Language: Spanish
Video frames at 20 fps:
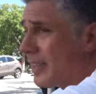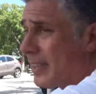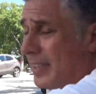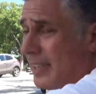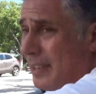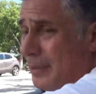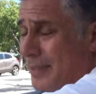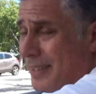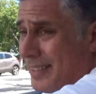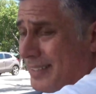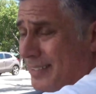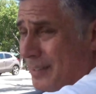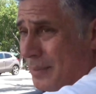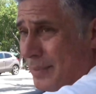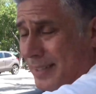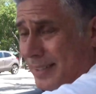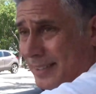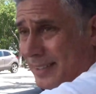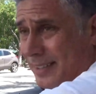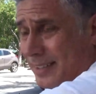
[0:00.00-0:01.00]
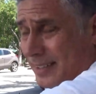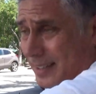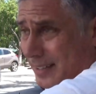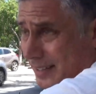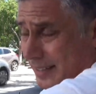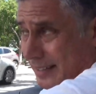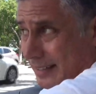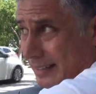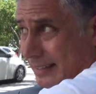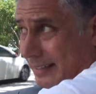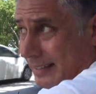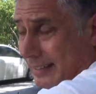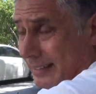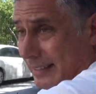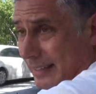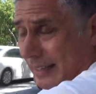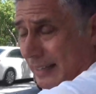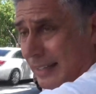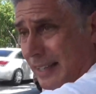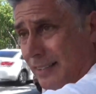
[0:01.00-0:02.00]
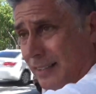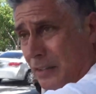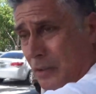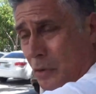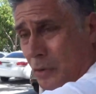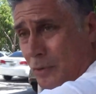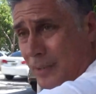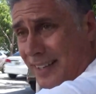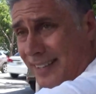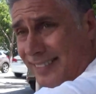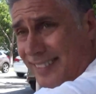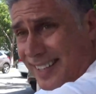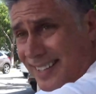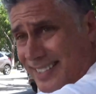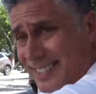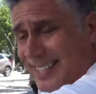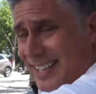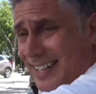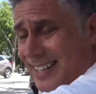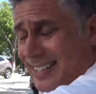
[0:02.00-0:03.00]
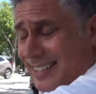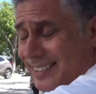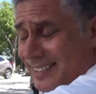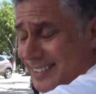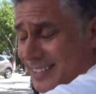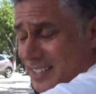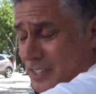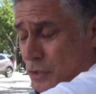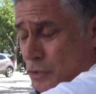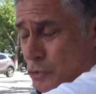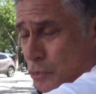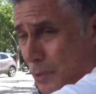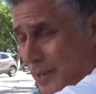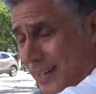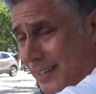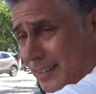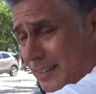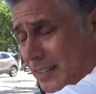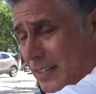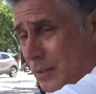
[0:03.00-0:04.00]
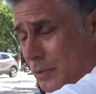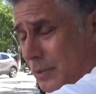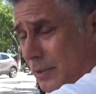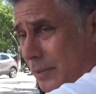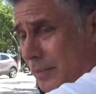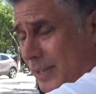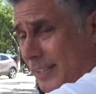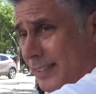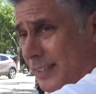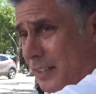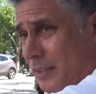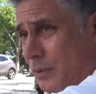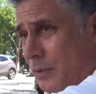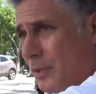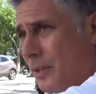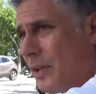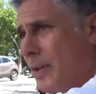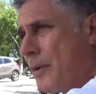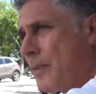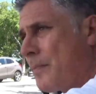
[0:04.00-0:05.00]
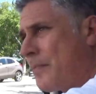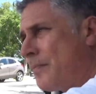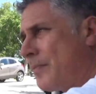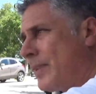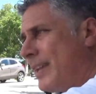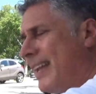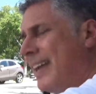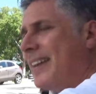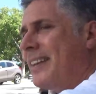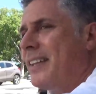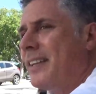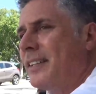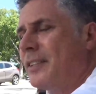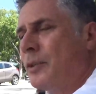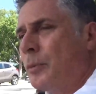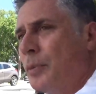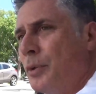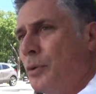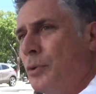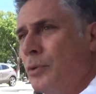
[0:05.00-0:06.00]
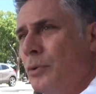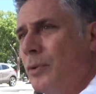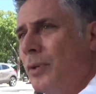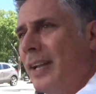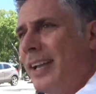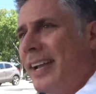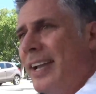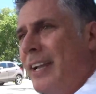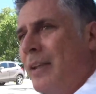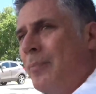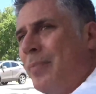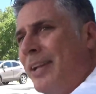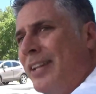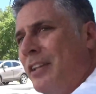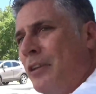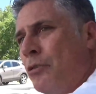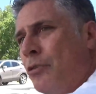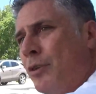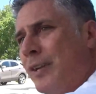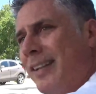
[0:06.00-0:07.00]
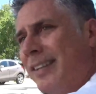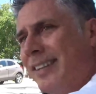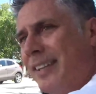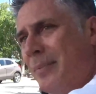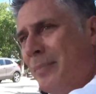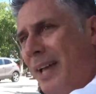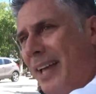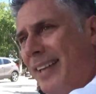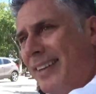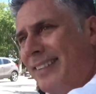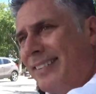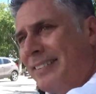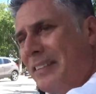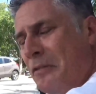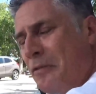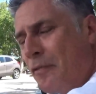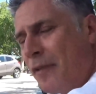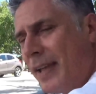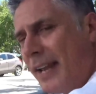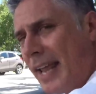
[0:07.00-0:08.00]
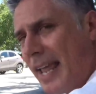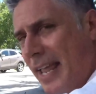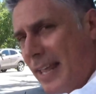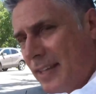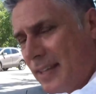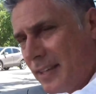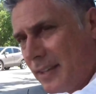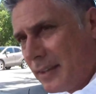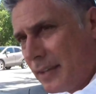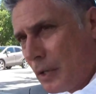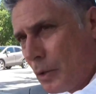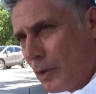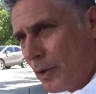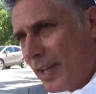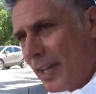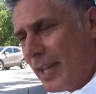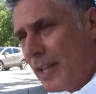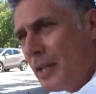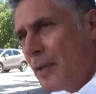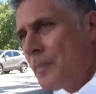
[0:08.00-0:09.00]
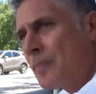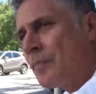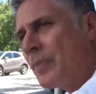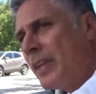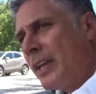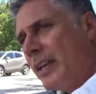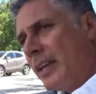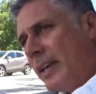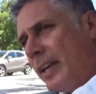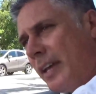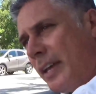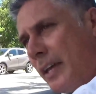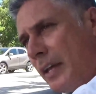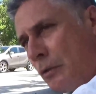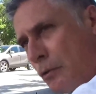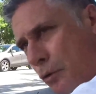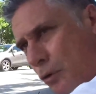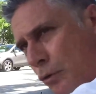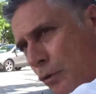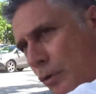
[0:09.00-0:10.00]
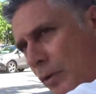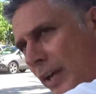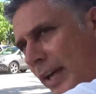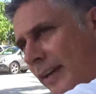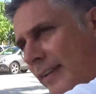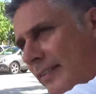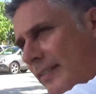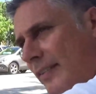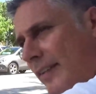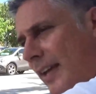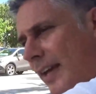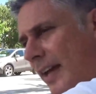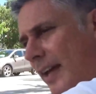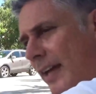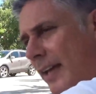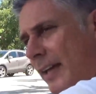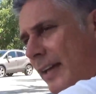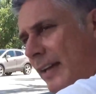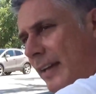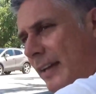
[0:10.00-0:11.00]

Evidentemente hay gente que nace con una estrella y tienen suerte, obviamente, ¿no? En el entrepreneur, en el emprendedor el tema es diferente, ¿ok? He hecho toda esta